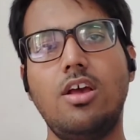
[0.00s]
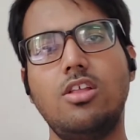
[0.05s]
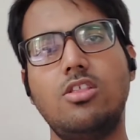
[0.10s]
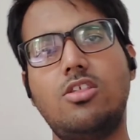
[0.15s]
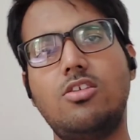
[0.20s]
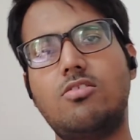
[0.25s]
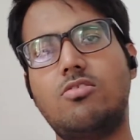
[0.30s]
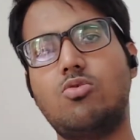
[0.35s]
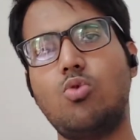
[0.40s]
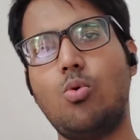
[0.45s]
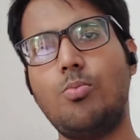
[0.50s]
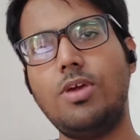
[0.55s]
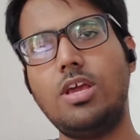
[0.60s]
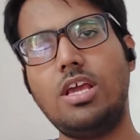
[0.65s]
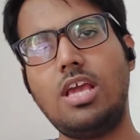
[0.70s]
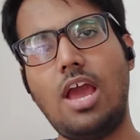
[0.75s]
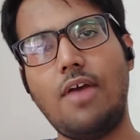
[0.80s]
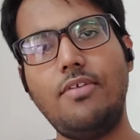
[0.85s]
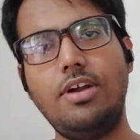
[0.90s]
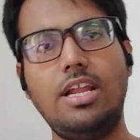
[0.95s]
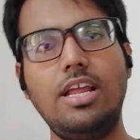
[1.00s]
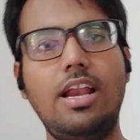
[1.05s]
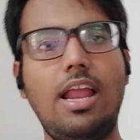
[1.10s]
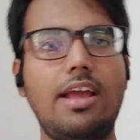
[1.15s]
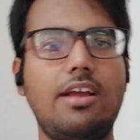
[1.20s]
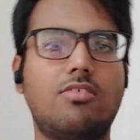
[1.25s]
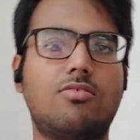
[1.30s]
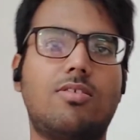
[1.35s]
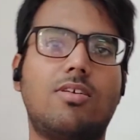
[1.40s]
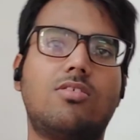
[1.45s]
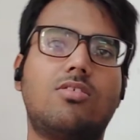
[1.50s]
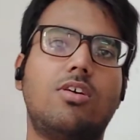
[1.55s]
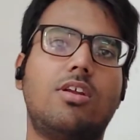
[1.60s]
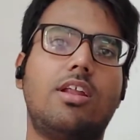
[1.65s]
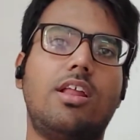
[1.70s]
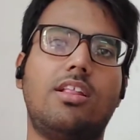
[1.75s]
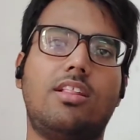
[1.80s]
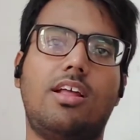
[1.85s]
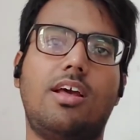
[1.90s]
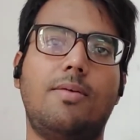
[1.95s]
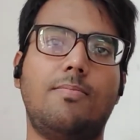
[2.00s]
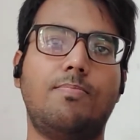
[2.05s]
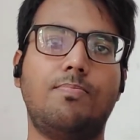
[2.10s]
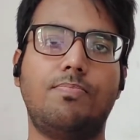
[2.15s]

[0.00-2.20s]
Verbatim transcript: जिस जो भी कैविटी लाइक स्ट्रक्चर रहता है